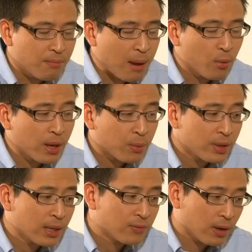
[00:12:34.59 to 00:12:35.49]
Mẹ muốn em có
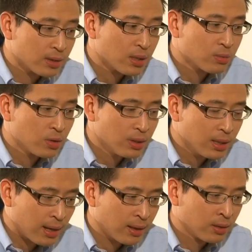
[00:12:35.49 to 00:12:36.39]
danh phận trong chuyến
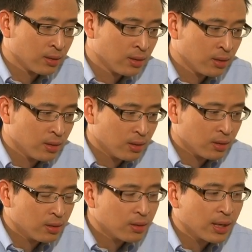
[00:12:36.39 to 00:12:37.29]
đi này
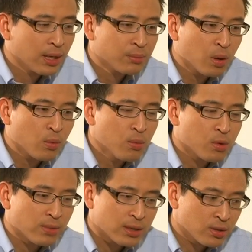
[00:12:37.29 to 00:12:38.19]
Thư ký giám đốc của
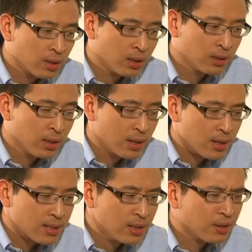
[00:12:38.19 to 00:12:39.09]
một đài truyền hình
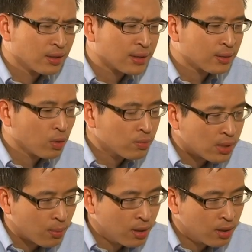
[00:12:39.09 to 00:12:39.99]
Sẽ được người ta tôn
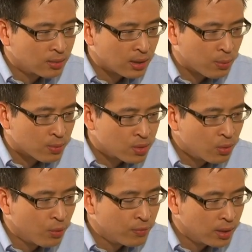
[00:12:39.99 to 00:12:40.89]
trọng hơn là một
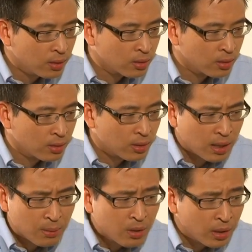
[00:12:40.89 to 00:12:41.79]
sướng ngôn viên
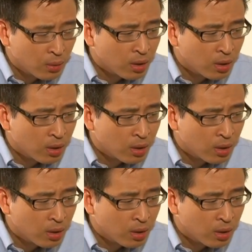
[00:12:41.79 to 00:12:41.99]
Em có hiểu